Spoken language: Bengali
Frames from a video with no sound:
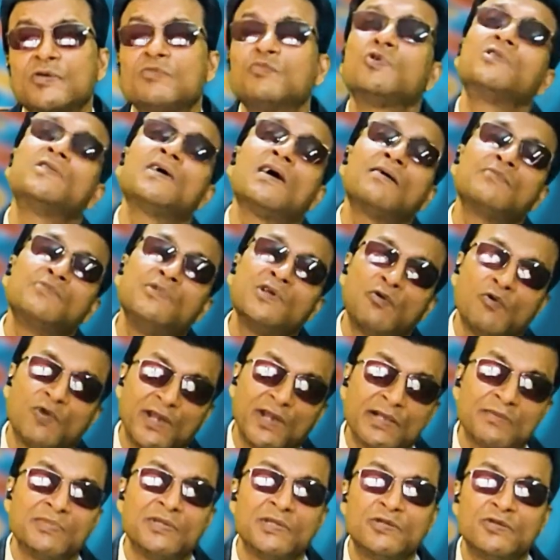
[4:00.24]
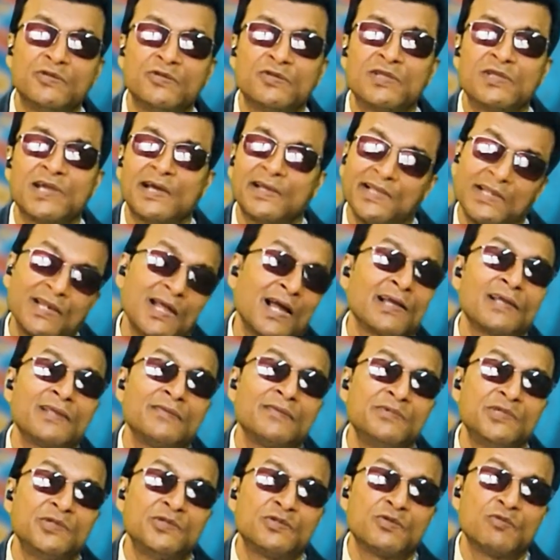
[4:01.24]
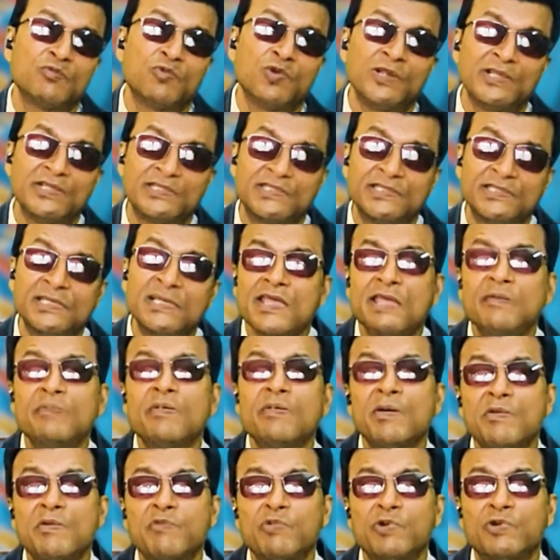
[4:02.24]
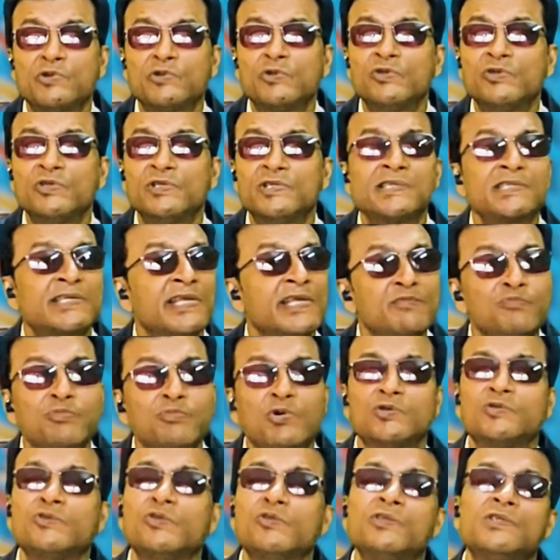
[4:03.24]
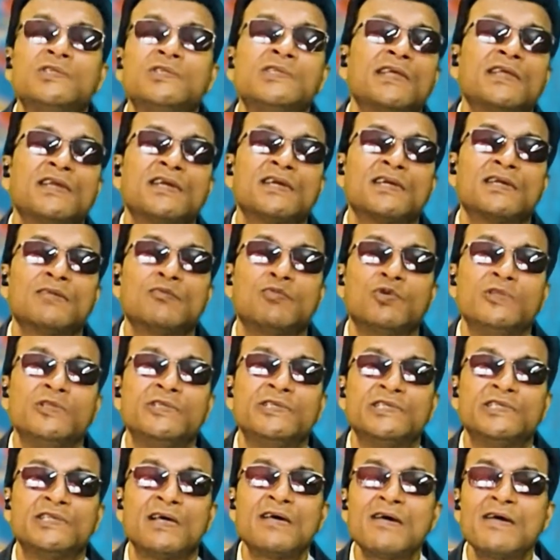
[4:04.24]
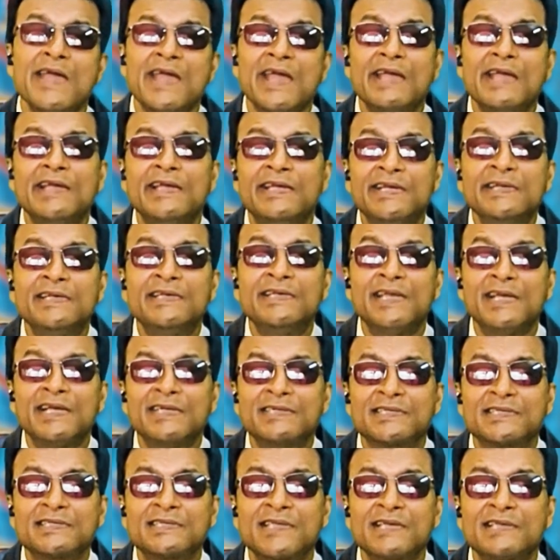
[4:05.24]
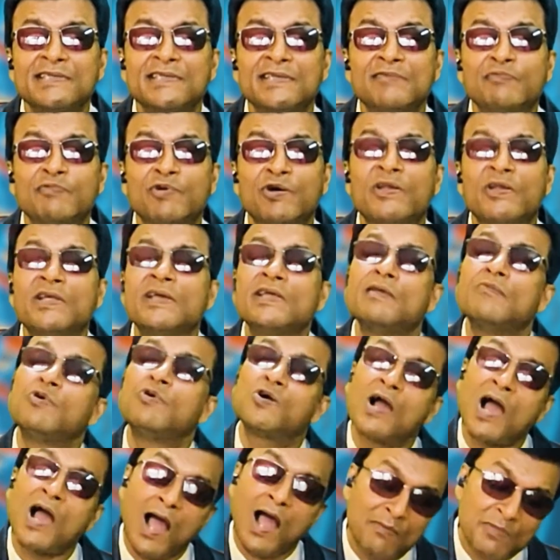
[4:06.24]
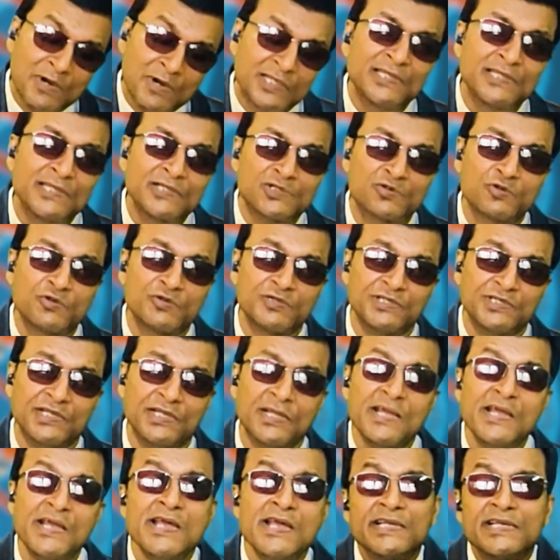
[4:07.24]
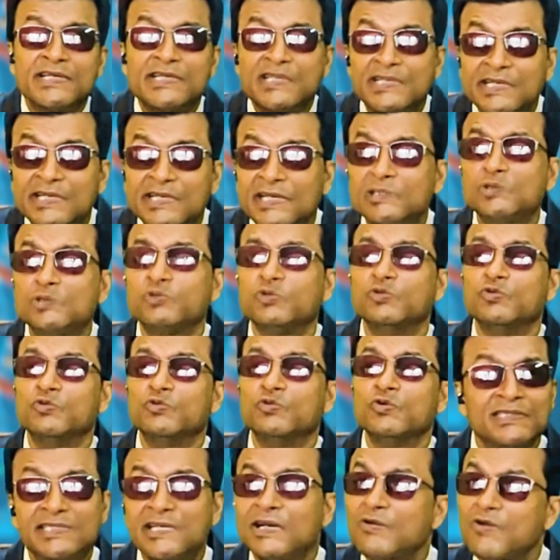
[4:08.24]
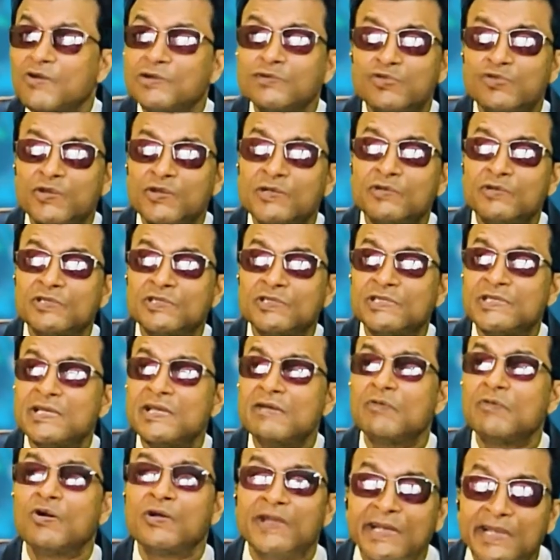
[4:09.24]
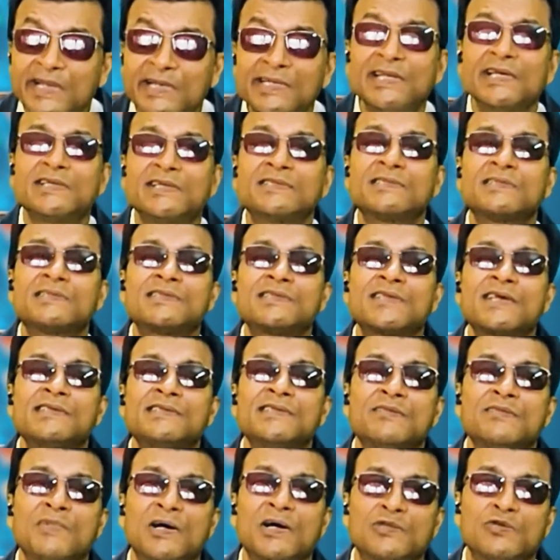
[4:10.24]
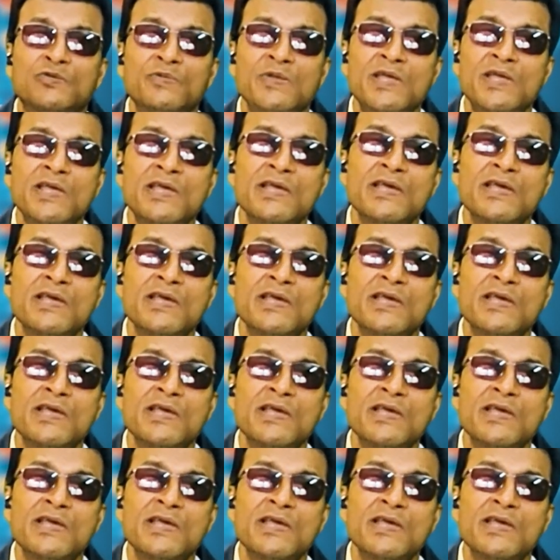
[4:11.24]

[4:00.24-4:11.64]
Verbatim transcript: সম্বন্ধে আমি অনেক ভিডিওতে এর আগে ভিডিওতে বলেছি কিভাবে পদ্ধতিটা সেই পদ্ধতিটা এখানে বলছি না এই হিট এক্সারসাইজের ফলে এবং আমাদের শরীরে কিছু স্টেরয়েড তৈরি হচ্ছে এবং হিট এক্সারসাইজের মাধ্যমে